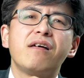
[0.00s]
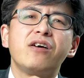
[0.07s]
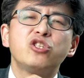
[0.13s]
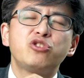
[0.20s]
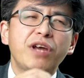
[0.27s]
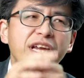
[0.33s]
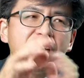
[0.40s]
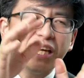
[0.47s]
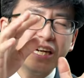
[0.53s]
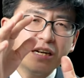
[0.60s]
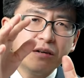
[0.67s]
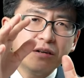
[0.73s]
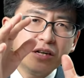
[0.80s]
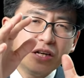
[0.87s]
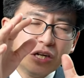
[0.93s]
虽然那
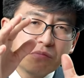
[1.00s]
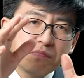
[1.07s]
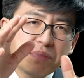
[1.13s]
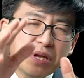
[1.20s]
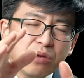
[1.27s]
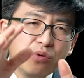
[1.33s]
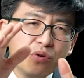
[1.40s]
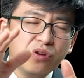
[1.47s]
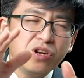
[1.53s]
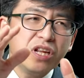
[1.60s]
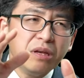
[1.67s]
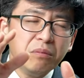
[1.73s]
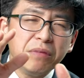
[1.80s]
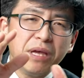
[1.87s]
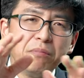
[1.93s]
个比喻
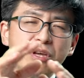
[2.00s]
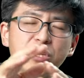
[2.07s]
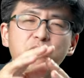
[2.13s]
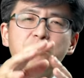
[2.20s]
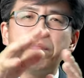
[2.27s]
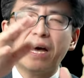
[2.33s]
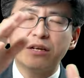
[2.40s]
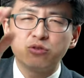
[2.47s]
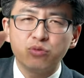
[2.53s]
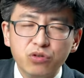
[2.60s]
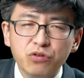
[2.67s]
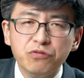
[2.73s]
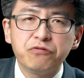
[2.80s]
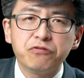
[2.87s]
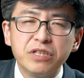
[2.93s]
里面没有把所
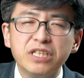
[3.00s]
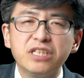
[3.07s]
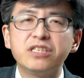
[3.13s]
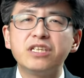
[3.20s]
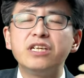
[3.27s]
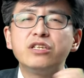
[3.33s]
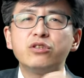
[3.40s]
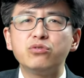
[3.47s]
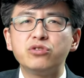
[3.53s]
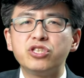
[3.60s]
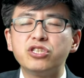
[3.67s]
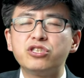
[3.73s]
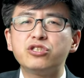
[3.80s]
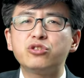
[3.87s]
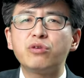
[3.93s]
有福音的真理都
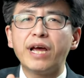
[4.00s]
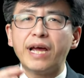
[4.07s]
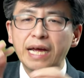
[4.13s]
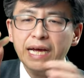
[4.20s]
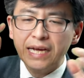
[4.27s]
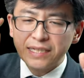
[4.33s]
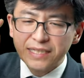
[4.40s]
揭示出来，